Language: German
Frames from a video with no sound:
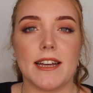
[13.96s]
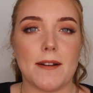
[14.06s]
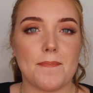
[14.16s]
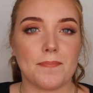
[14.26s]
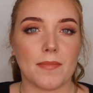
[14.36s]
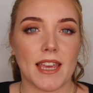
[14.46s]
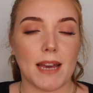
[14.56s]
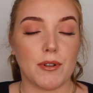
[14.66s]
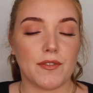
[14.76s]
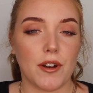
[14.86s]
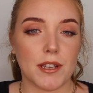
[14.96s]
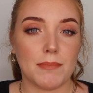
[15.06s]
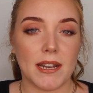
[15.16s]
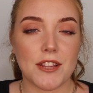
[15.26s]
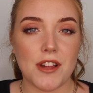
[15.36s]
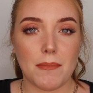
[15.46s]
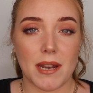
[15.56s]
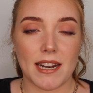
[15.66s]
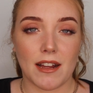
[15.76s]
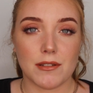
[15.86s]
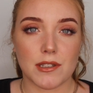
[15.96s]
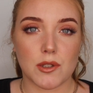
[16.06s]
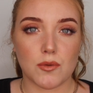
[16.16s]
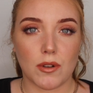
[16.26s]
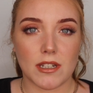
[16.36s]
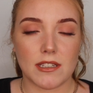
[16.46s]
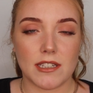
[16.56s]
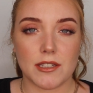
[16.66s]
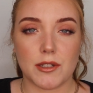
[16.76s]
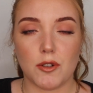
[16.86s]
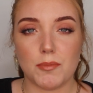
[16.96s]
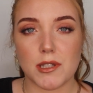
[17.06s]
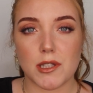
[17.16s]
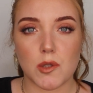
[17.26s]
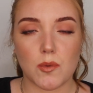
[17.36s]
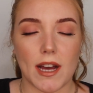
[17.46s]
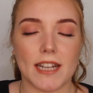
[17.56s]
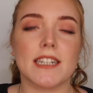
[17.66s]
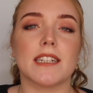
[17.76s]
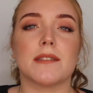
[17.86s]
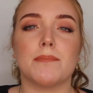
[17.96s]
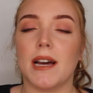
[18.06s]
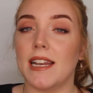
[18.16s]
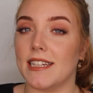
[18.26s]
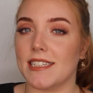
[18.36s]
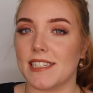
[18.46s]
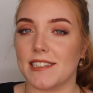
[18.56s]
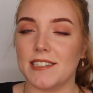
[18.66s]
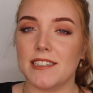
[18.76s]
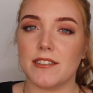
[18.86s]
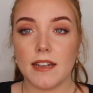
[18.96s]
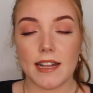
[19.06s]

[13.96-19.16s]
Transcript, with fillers: Ähm, ich habe für euch ein paar Lidschattenpaletten rausgesucht, die Dupes zu anderen Paletten sind.